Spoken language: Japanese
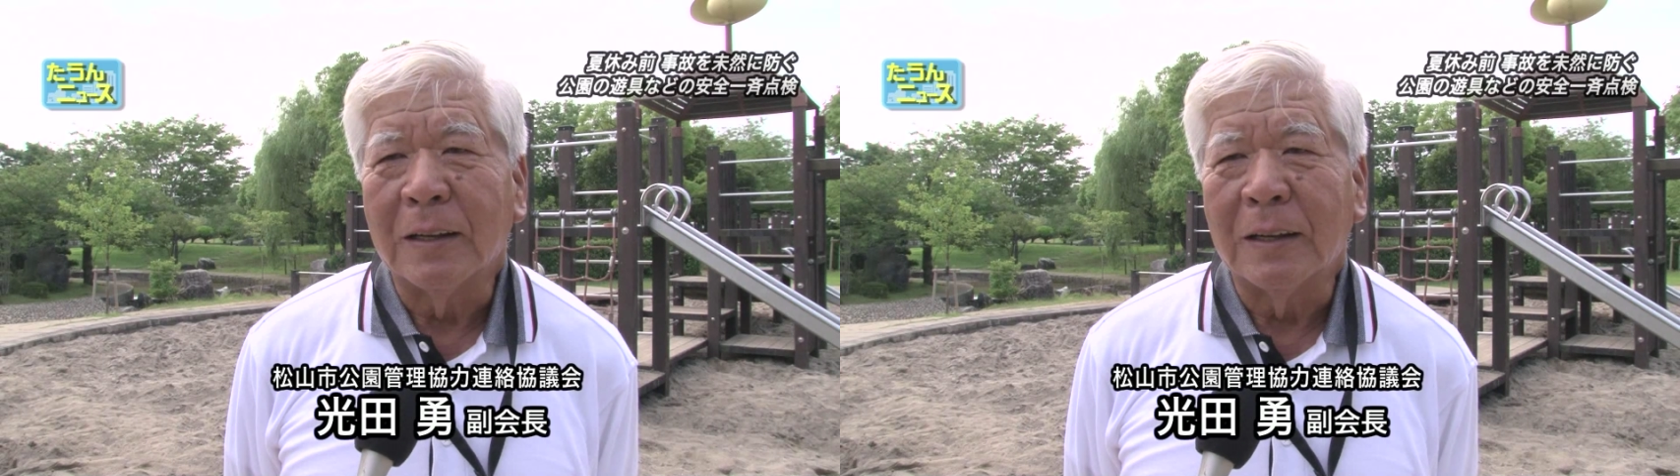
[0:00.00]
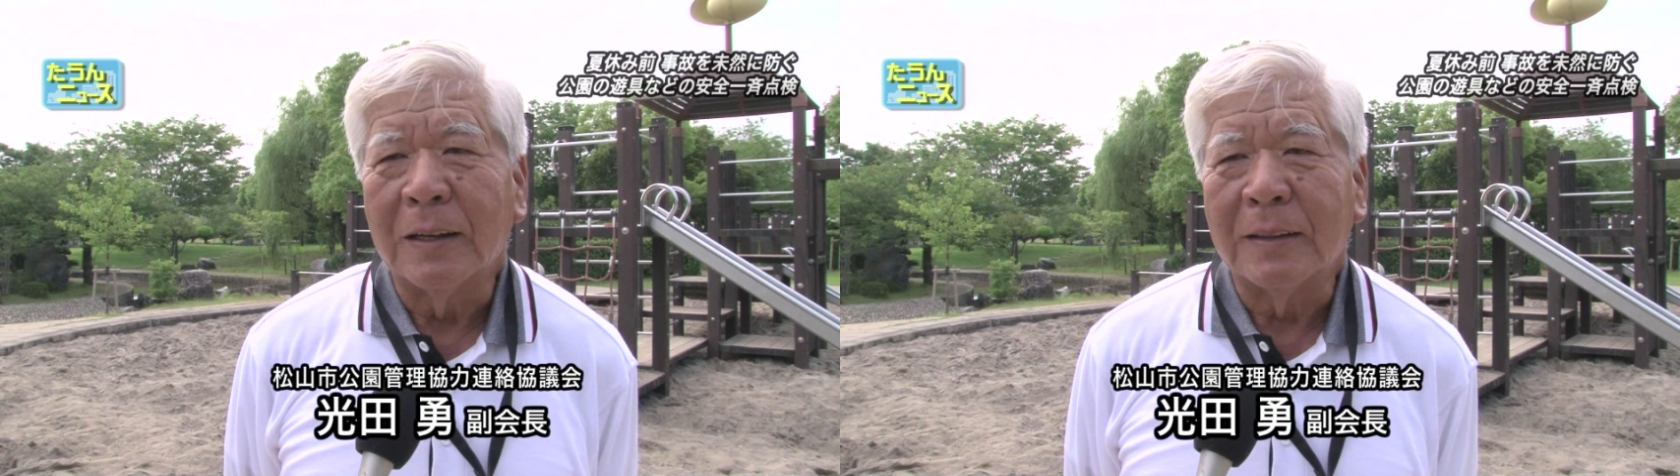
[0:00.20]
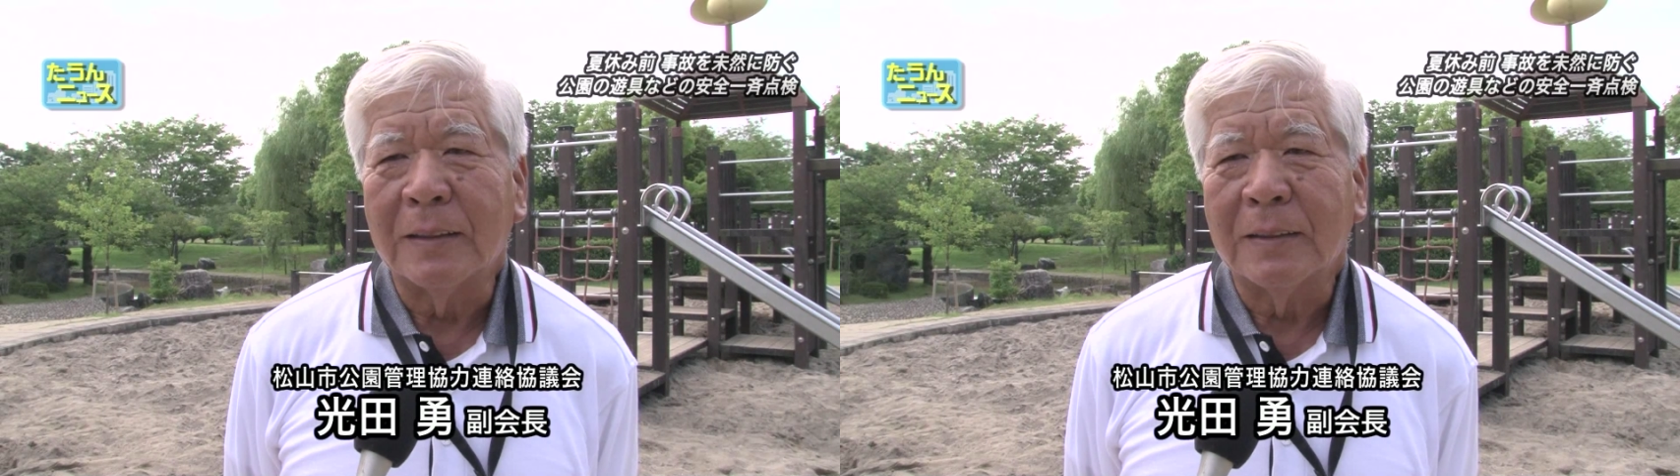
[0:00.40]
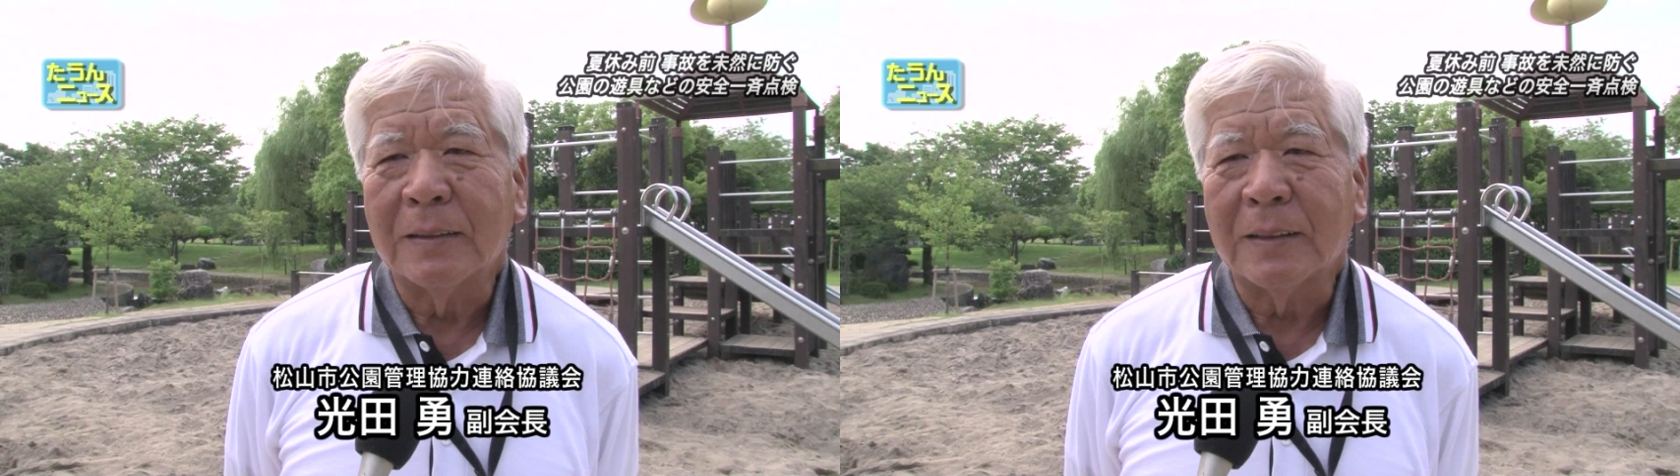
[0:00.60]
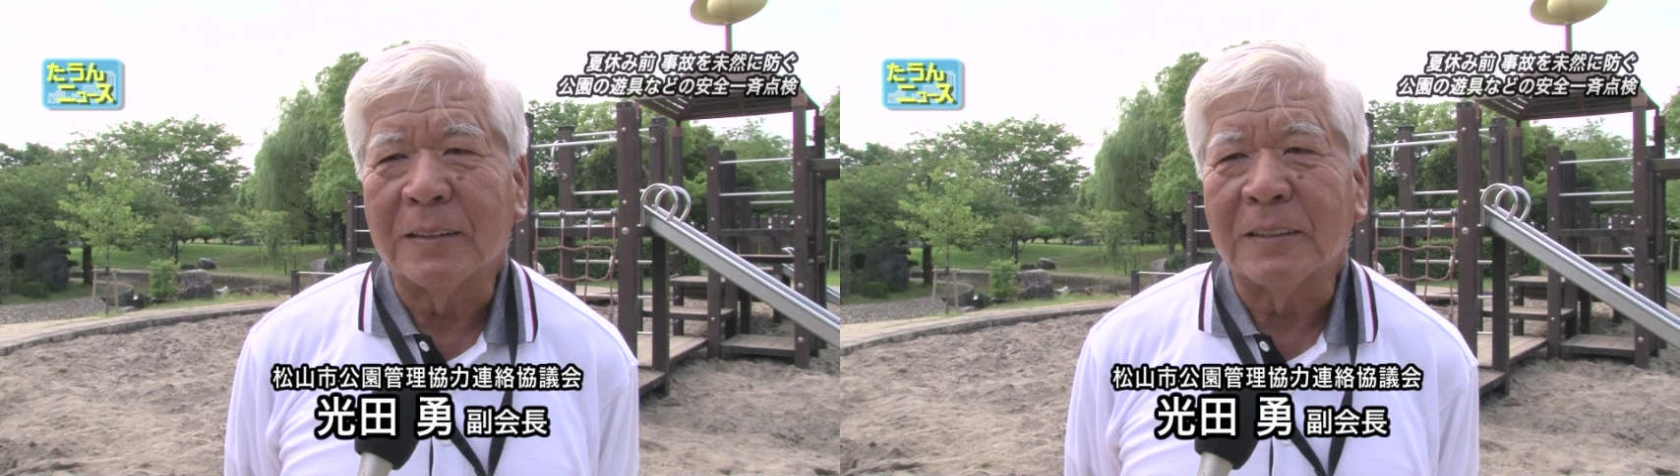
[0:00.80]
え
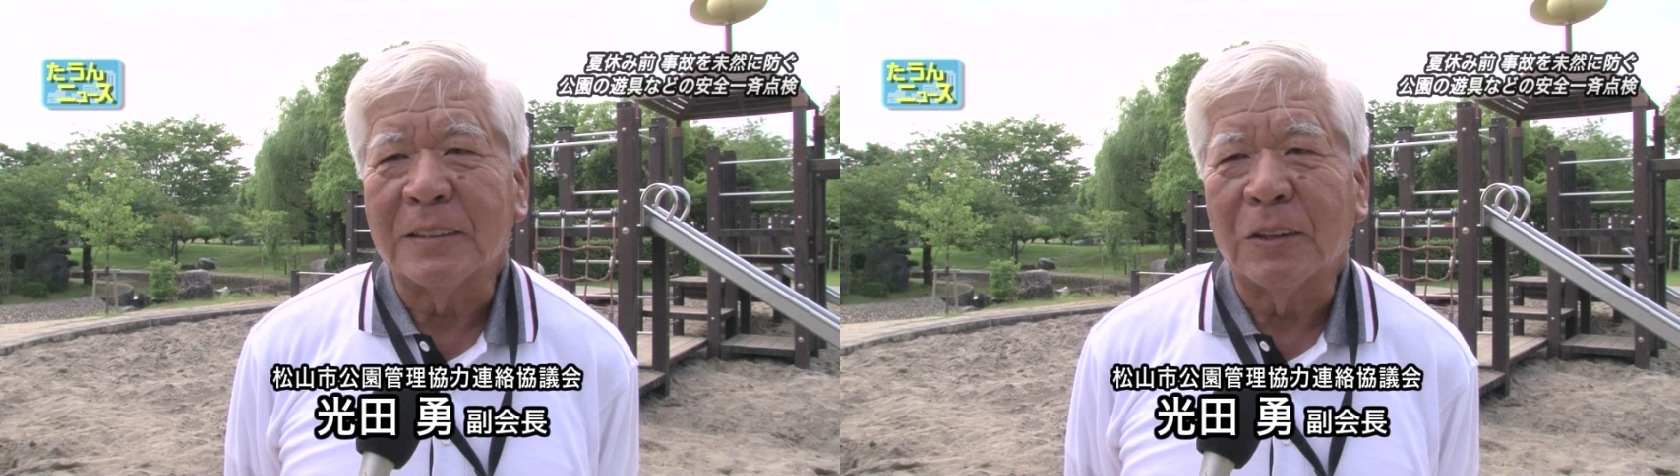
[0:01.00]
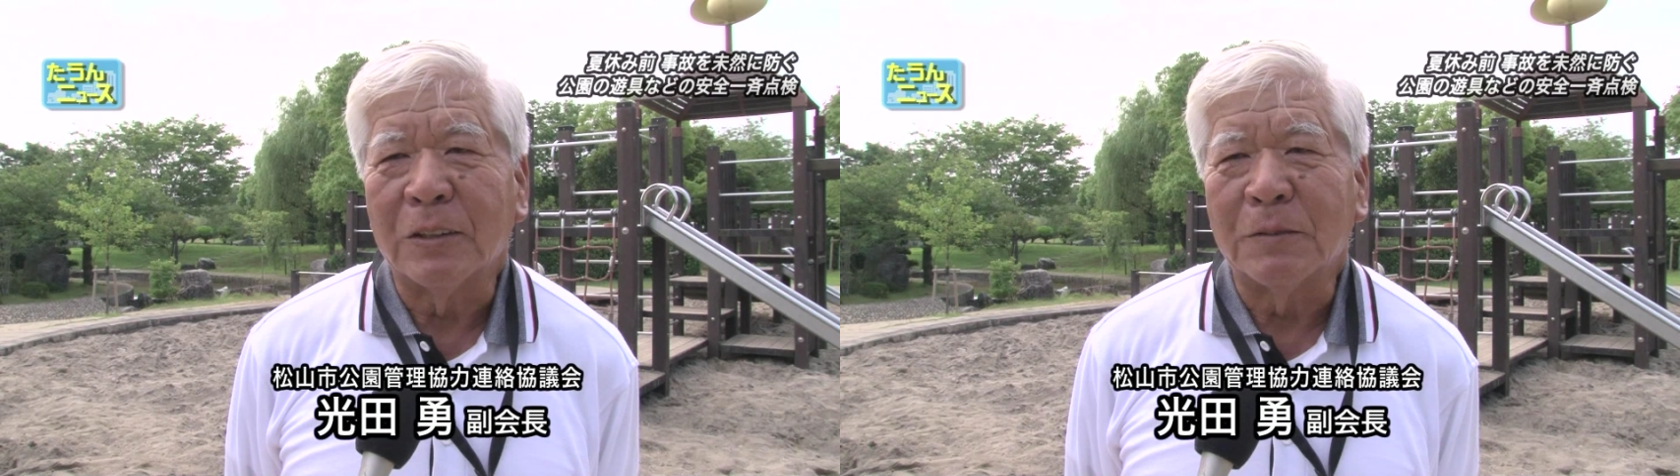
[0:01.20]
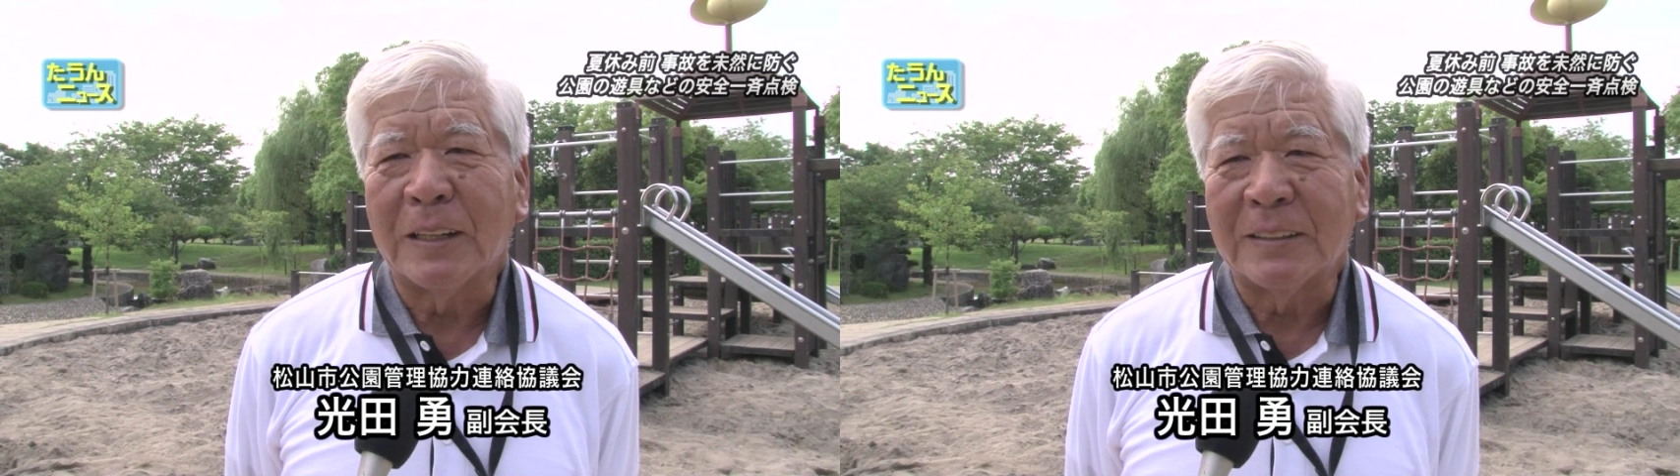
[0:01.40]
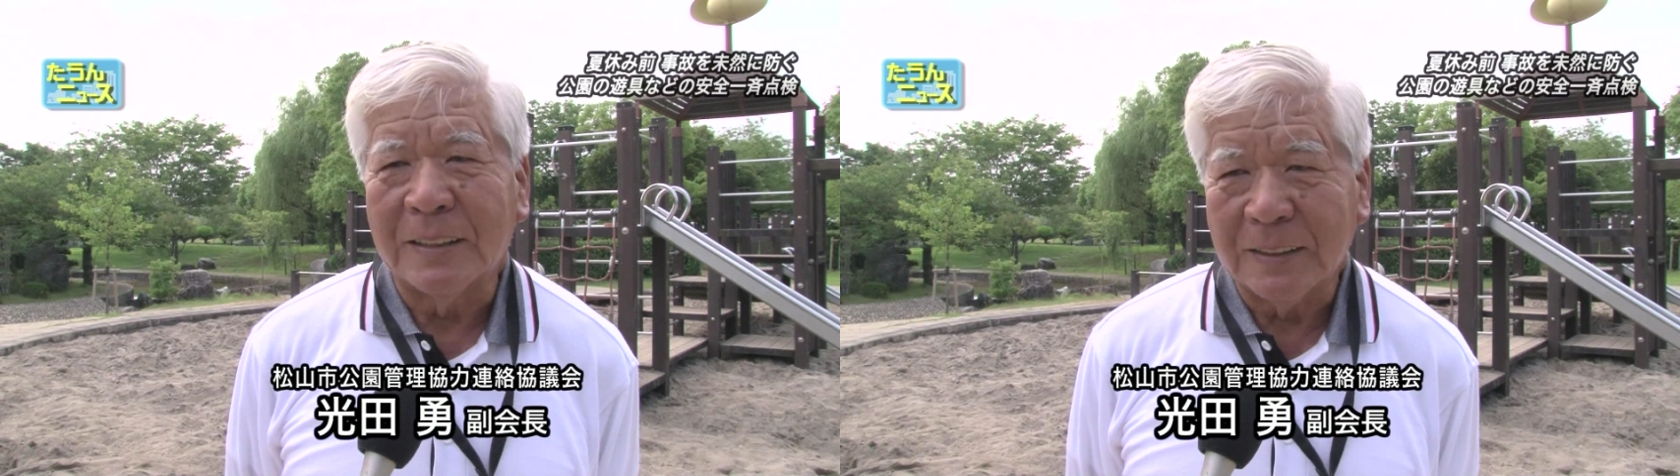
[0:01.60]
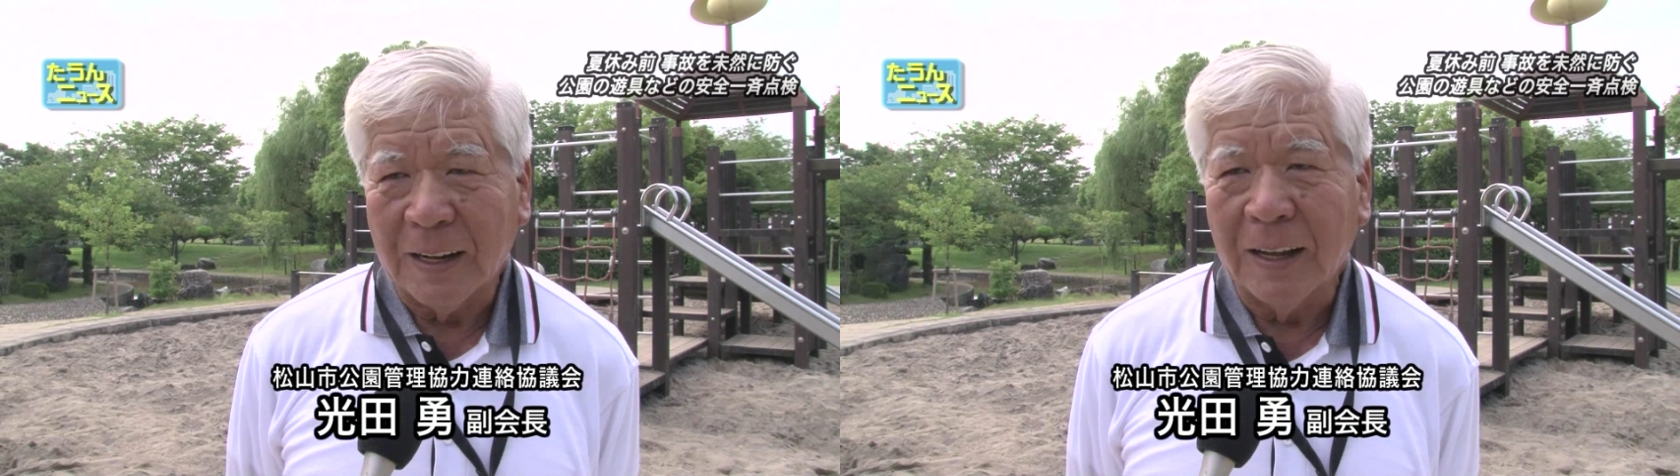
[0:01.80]
大切な子どもたち
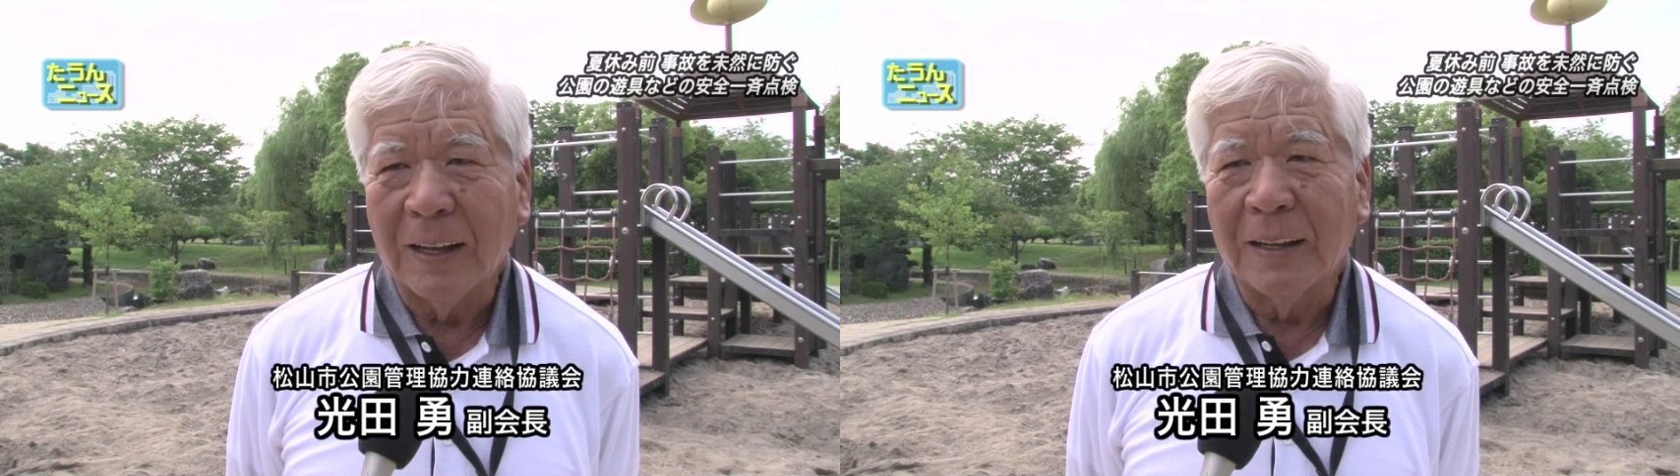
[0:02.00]
ですから